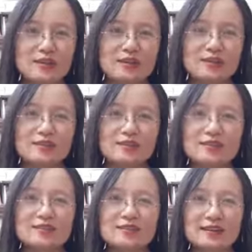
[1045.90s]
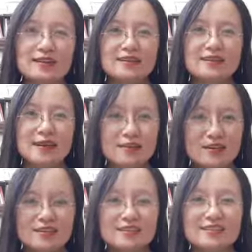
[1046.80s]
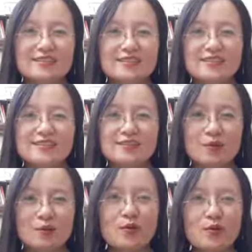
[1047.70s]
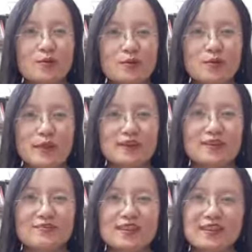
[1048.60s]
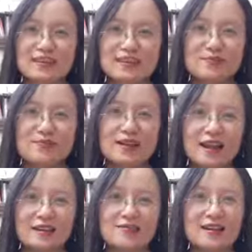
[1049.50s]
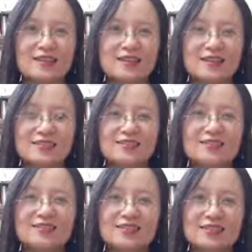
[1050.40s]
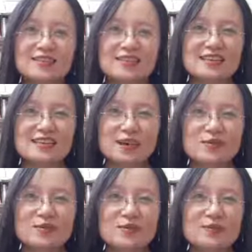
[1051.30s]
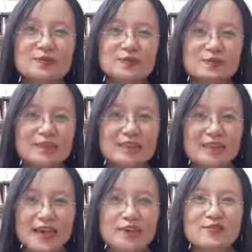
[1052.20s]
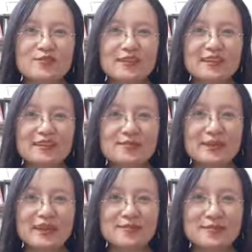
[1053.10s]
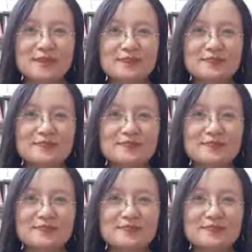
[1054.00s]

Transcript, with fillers: à, rất là cảm ơn sự ủng hộ của các bạn và hẹn gặp lại các bạn ở những phần chia sẻ sau xin chào và hẹn gặp lại các bạn